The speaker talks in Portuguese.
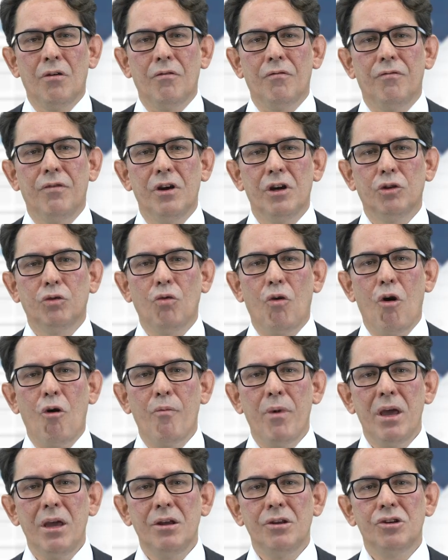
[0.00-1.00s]

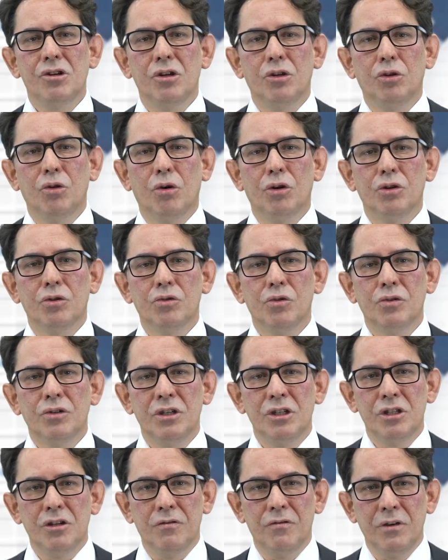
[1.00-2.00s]
Virtualmente, todos os
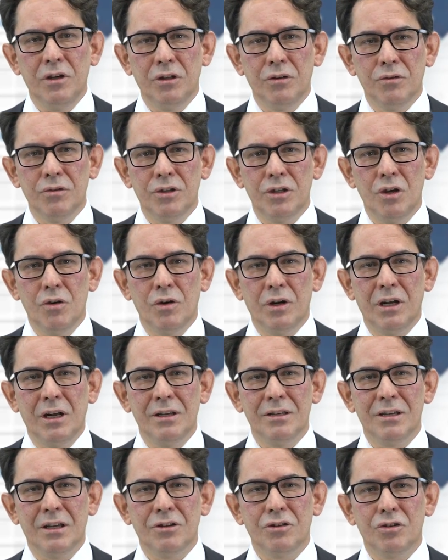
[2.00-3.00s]
indivíduos e
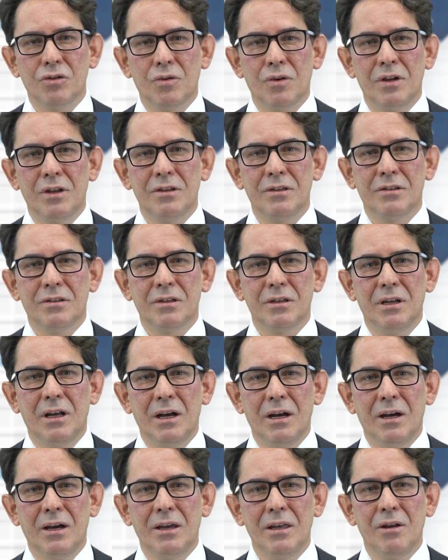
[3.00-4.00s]
organizações
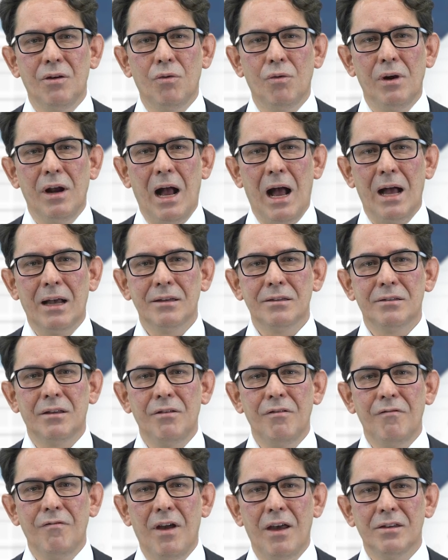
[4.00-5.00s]
ganham,
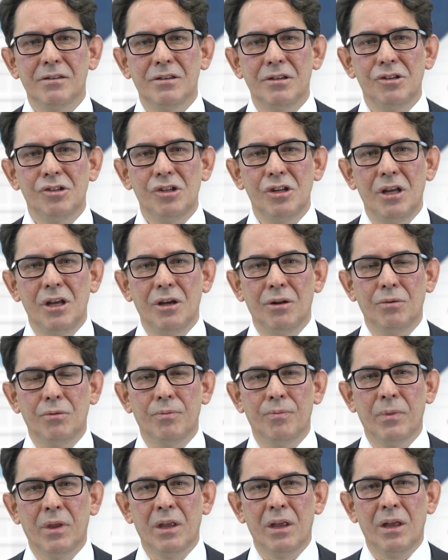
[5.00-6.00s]
gastam e investem dinheiro.